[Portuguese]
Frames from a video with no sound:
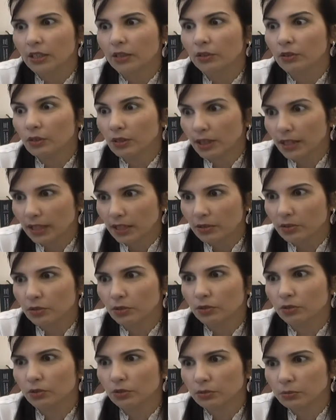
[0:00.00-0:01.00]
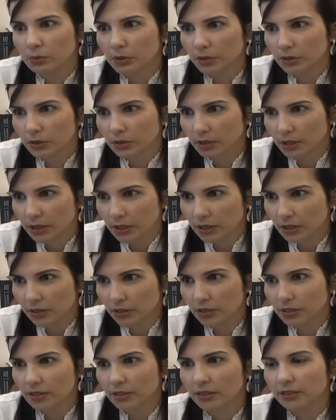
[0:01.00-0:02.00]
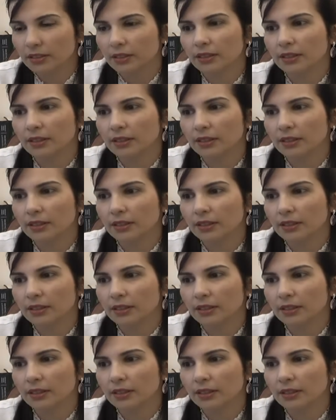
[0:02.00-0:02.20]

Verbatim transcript: No caso do motorista,